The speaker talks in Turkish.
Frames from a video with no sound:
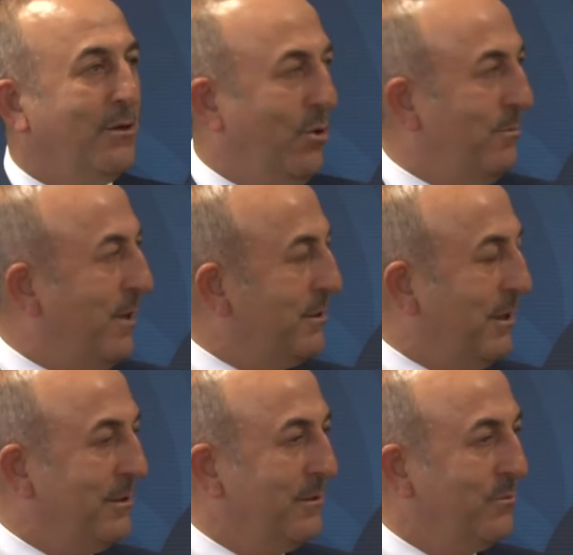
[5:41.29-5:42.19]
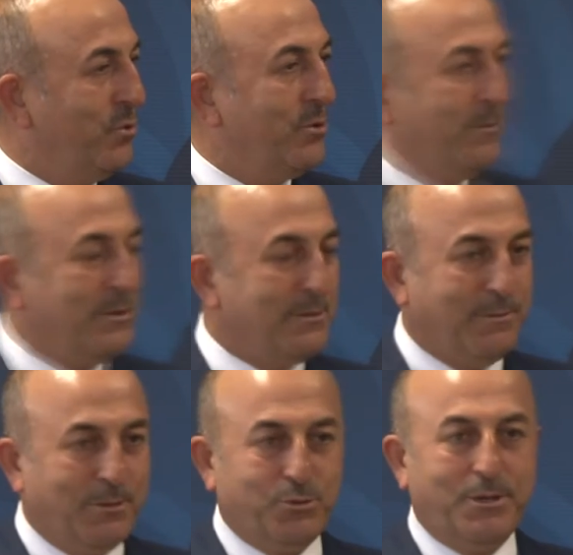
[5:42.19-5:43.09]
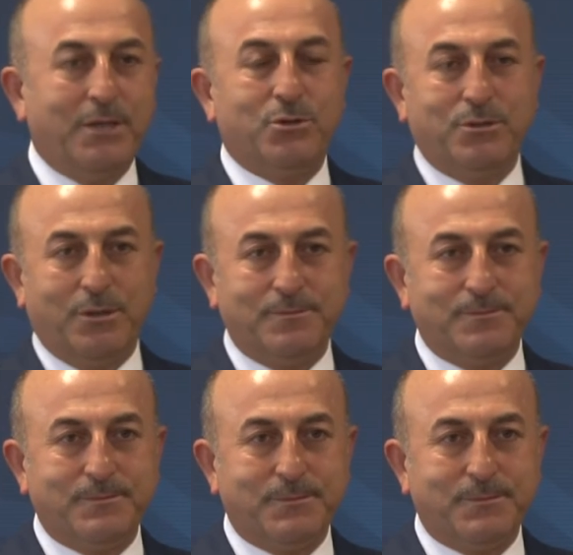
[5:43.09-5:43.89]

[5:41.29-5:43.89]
olmaktan büyük bir memnuniyet duyuyorum.